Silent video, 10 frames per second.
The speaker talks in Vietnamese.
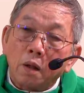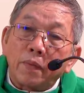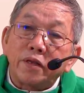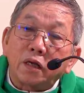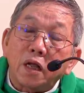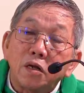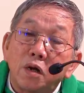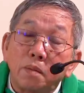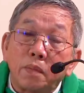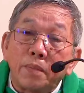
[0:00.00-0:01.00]
Mà những cái
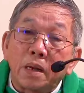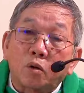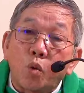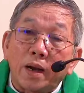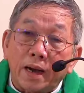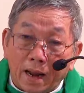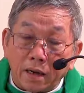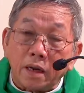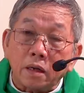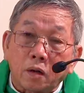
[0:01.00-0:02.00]
người mà bị quên lãng
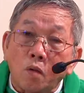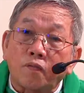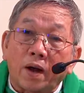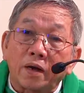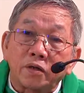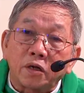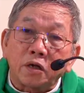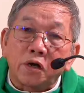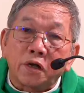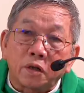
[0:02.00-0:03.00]
ấy không phải là
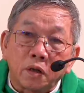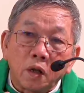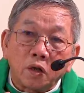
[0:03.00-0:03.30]
những người,